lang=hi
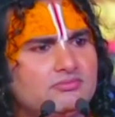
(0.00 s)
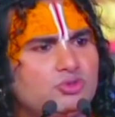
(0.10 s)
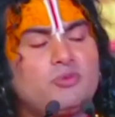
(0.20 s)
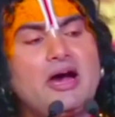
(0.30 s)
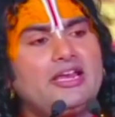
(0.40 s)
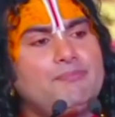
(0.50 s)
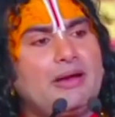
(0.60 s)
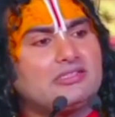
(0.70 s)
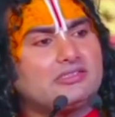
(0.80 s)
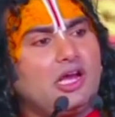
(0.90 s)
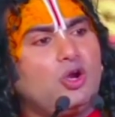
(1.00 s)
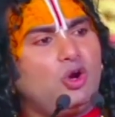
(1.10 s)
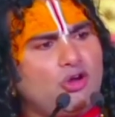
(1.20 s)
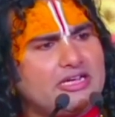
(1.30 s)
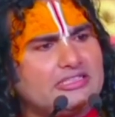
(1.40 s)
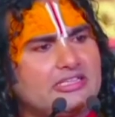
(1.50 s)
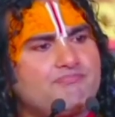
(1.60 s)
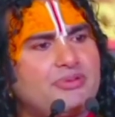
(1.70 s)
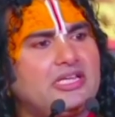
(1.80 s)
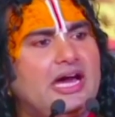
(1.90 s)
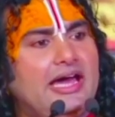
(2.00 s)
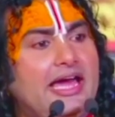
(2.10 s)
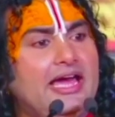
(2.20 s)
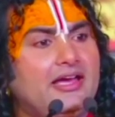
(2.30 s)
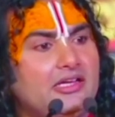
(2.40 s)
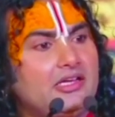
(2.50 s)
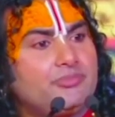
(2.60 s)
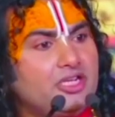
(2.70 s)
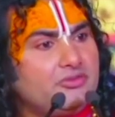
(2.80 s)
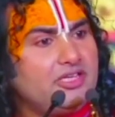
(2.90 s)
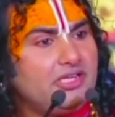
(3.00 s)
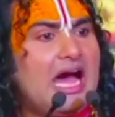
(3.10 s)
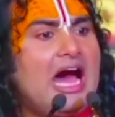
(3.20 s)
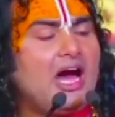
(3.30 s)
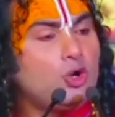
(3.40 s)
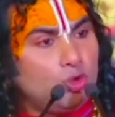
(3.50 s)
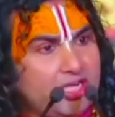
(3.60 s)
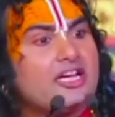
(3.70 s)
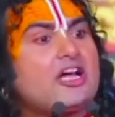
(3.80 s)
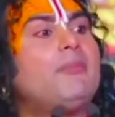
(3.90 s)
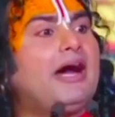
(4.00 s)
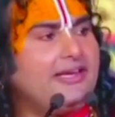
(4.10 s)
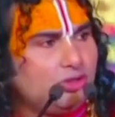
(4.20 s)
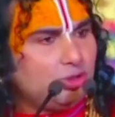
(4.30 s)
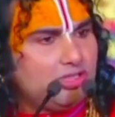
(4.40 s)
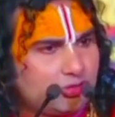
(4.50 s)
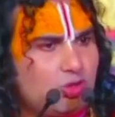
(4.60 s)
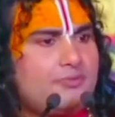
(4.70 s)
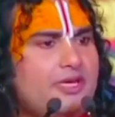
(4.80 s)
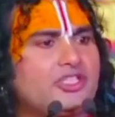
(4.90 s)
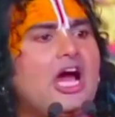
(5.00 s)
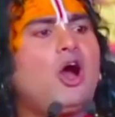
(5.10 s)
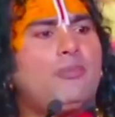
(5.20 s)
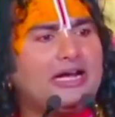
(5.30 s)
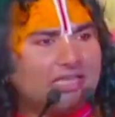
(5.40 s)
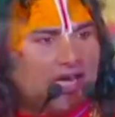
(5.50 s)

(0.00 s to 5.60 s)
तुम्हारे पास करोड़ों की संपदा है फिर भी ना उन्हें कमाने दो दस रुपए जाओ बाजार